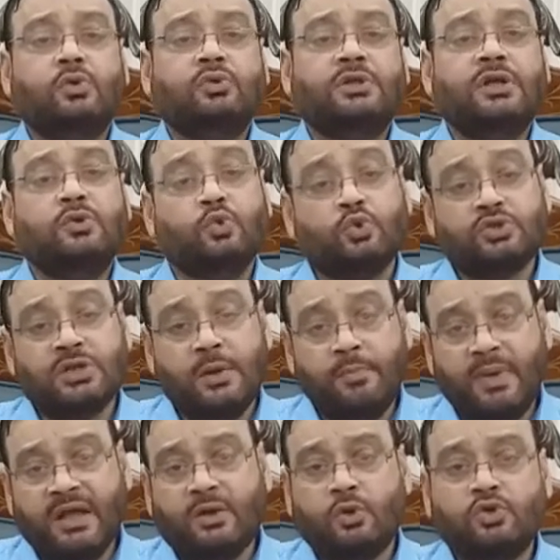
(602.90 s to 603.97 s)
होते हैं उसका
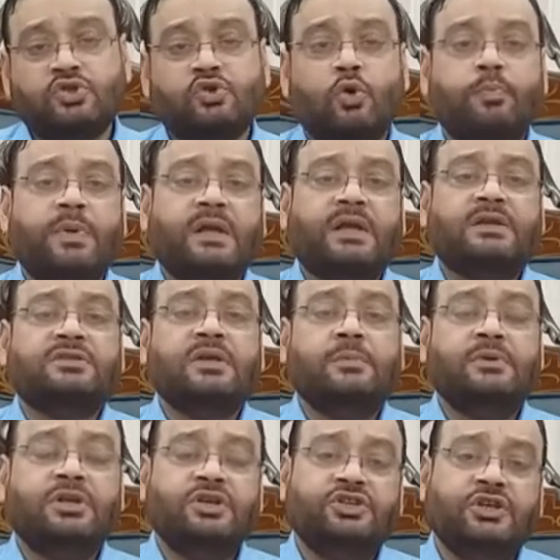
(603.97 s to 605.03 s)
माइक्रोस्कोपिक
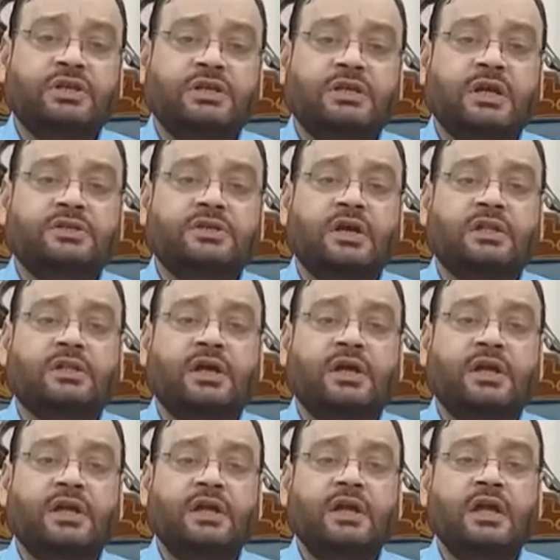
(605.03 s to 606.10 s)
एग्ज़ामिनेशन किया जाता
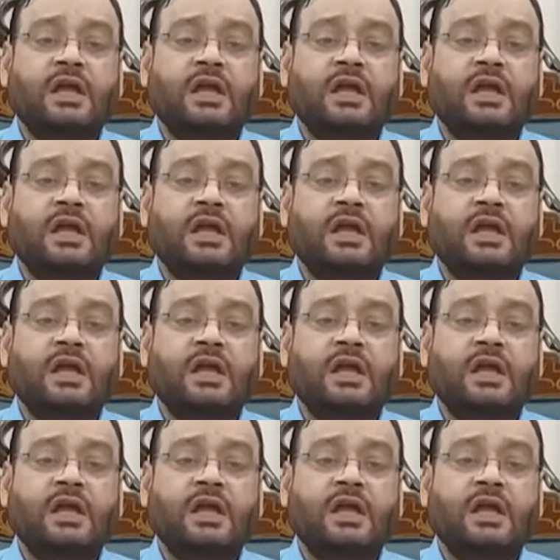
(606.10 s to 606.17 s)
है